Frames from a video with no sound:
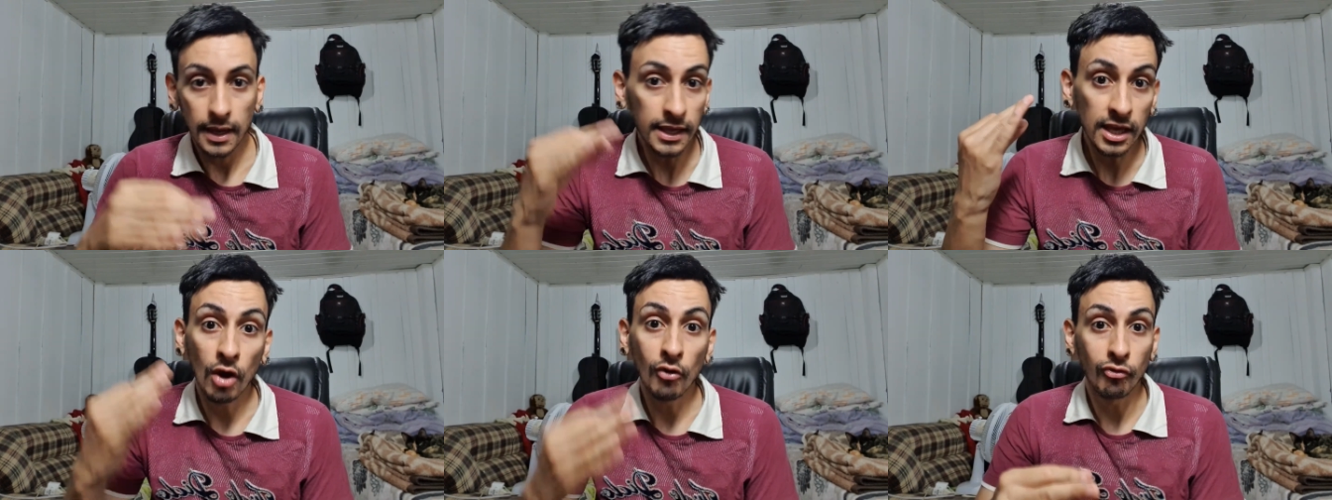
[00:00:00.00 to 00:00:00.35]

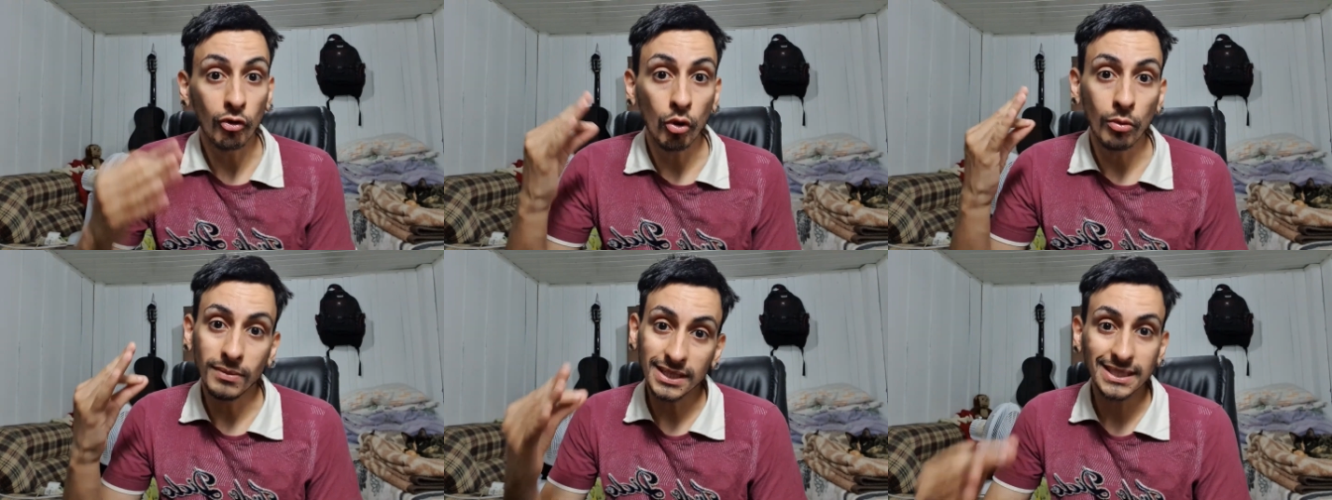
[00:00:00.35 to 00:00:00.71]
E eu
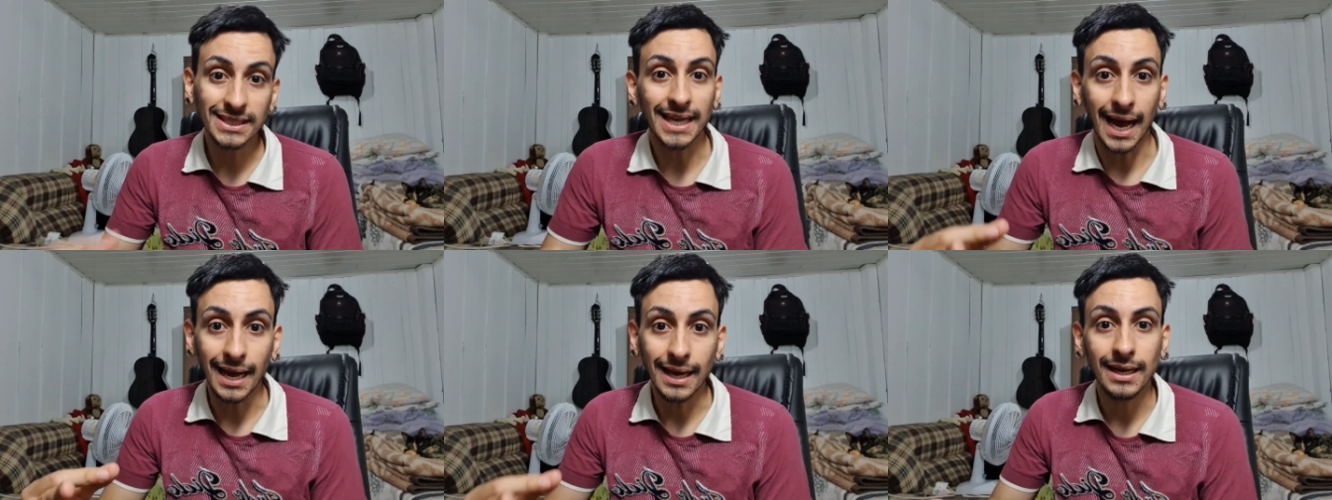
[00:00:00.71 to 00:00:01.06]
vou
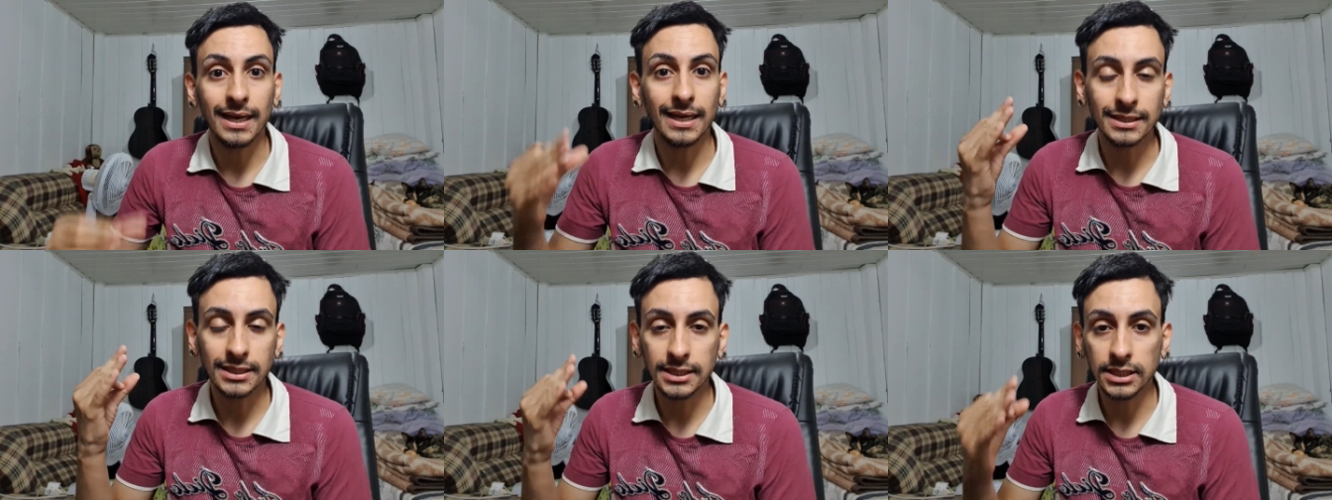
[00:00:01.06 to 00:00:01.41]
começar
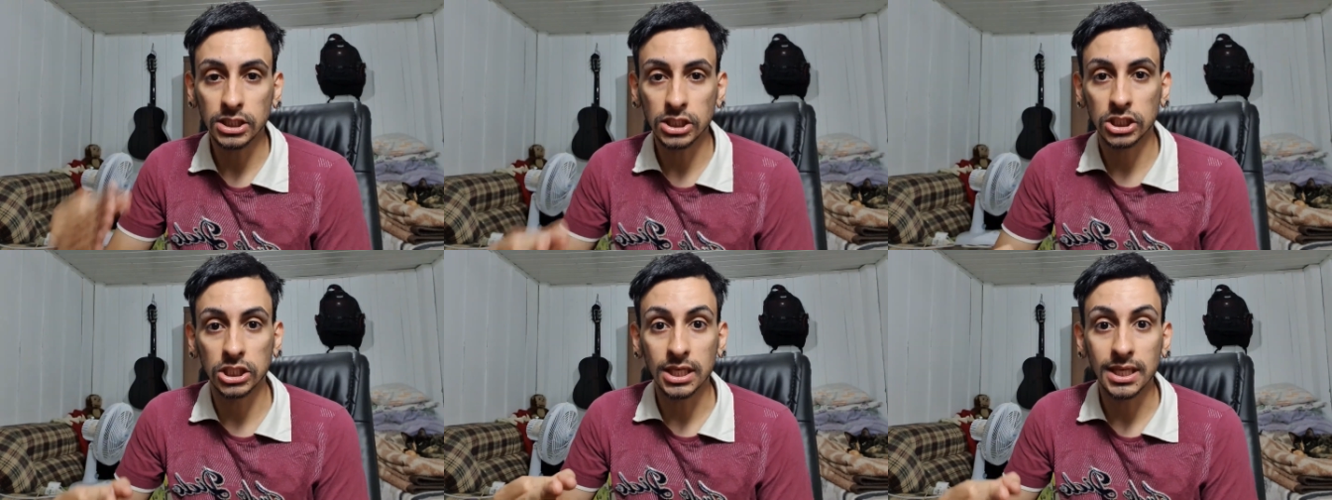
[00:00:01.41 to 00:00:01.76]
a
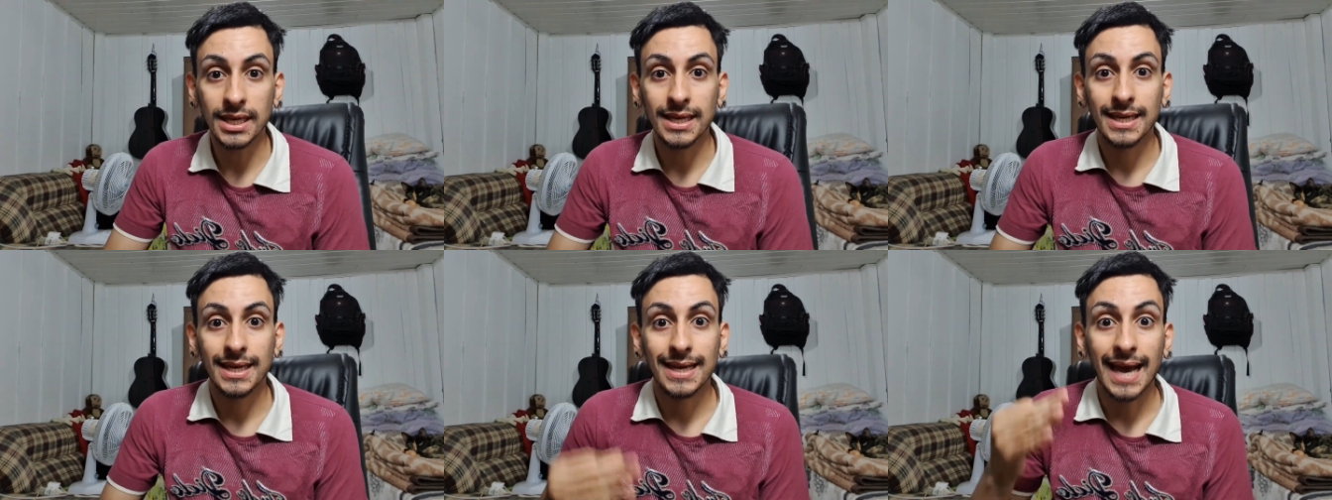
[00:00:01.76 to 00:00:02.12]
assistir
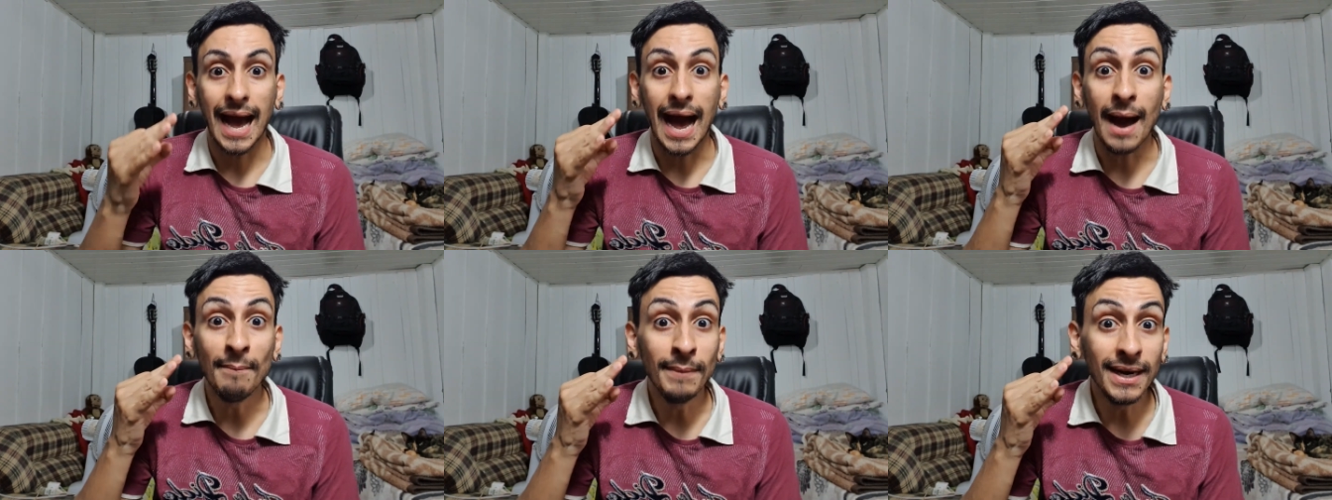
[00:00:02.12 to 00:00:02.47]

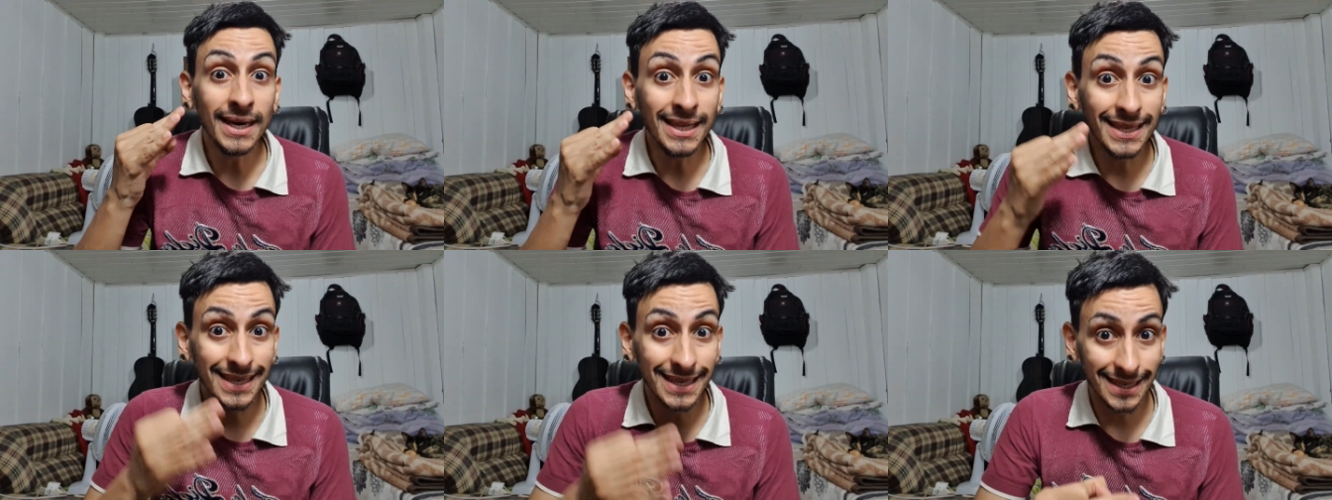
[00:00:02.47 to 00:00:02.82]

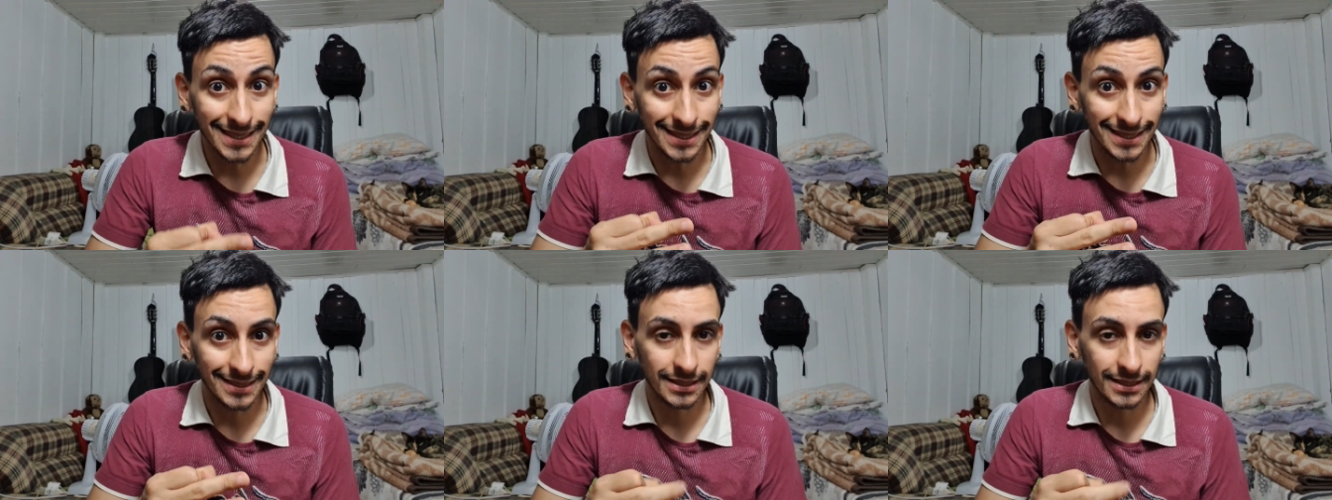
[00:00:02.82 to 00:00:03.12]
amanhã.